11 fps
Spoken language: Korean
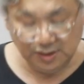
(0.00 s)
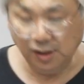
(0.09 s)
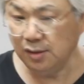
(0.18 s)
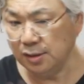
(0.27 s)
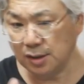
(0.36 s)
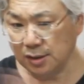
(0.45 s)

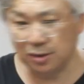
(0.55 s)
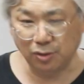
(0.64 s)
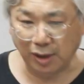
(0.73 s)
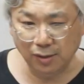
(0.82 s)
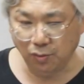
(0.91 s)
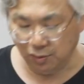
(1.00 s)

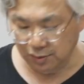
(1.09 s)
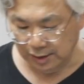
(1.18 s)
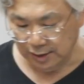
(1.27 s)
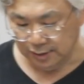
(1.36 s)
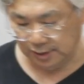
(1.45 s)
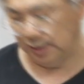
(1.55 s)
적극적이지도 않고
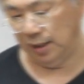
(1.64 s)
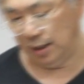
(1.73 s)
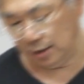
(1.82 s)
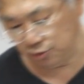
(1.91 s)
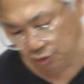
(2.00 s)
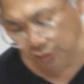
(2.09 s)

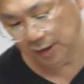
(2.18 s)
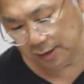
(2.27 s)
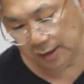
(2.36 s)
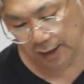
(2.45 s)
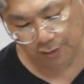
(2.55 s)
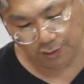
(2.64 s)
대충
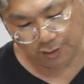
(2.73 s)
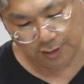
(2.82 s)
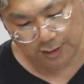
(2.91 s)
일을 해요.